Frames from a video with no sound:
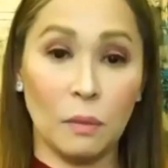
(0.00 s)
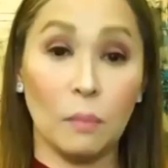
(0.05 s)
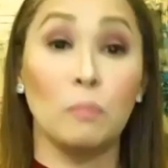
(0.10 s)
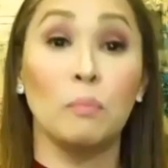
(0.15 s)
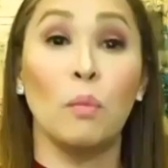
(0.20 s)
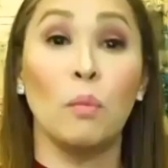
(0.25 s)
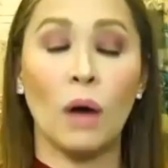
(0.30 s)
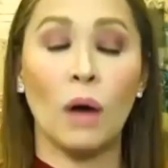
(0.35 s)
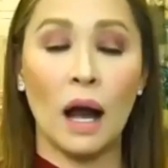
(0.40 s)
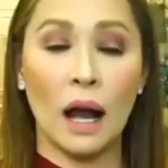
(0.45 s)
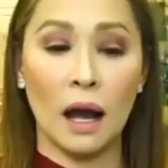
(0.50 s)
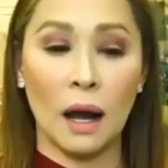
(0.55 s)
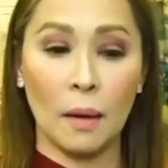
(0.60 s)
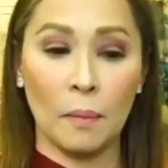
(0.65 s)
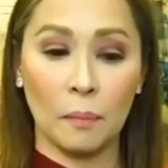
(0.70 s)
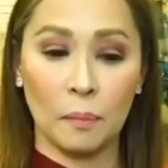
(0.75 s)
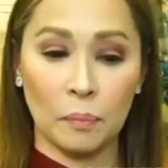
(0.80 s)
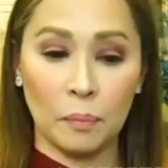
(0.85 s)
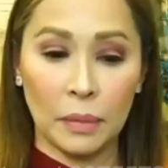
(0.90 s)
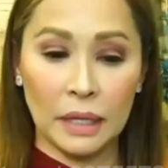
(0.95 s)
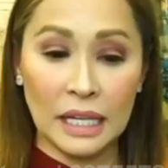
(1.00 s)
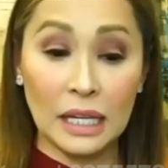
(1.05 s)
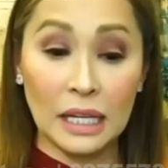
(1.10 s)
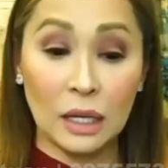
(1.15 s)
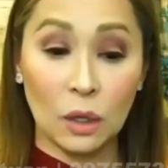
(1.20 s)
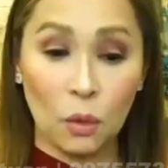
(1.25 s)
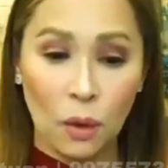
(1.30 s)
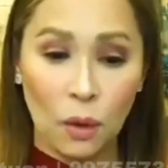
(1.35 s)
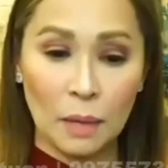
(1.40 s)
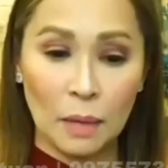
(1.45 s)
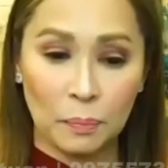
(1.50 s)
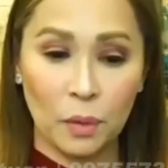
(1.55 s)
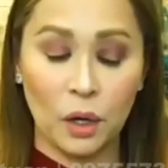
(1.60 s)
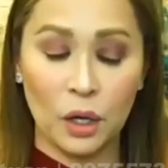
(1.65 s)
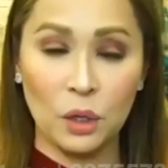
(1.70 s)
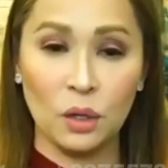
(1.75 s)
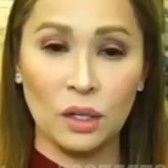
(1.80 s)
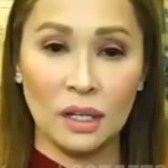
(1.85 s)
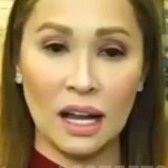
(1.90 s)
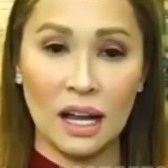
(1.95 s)
Mm, uh, equal po
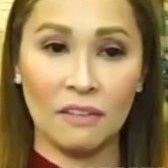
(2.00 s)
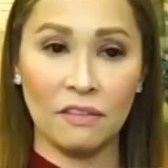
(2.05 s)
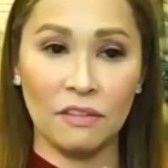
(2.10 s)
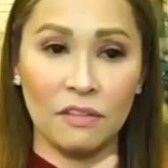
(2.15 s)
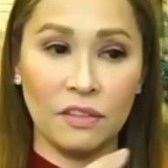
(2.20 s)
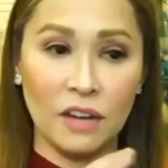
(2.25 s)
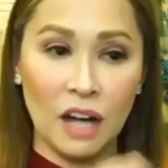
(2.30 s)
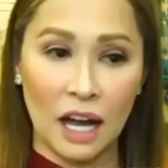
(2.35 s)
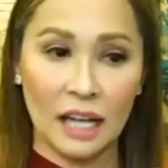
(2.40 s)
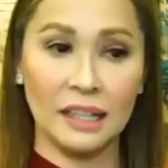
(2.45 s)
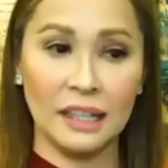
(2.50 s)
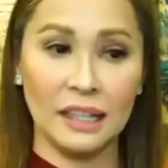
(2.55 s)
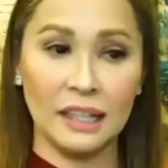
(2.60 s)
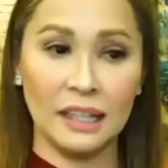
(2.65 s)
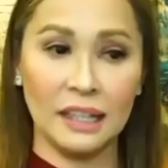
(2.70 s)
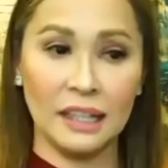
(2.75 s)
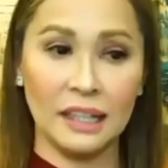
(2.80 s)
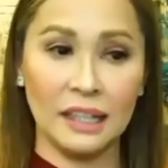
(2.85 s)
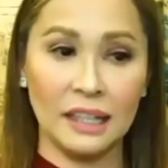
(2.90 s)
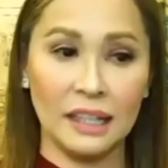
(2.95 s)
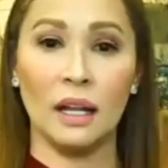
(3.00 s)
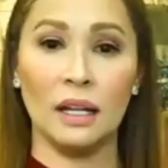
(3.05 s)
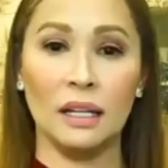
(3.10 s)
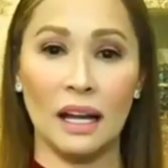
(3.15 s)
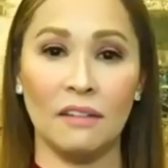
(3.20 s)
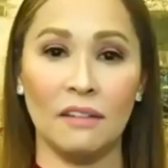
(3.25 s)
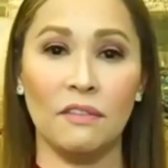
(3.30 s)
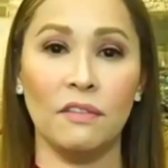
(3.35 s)
yung love God and equal love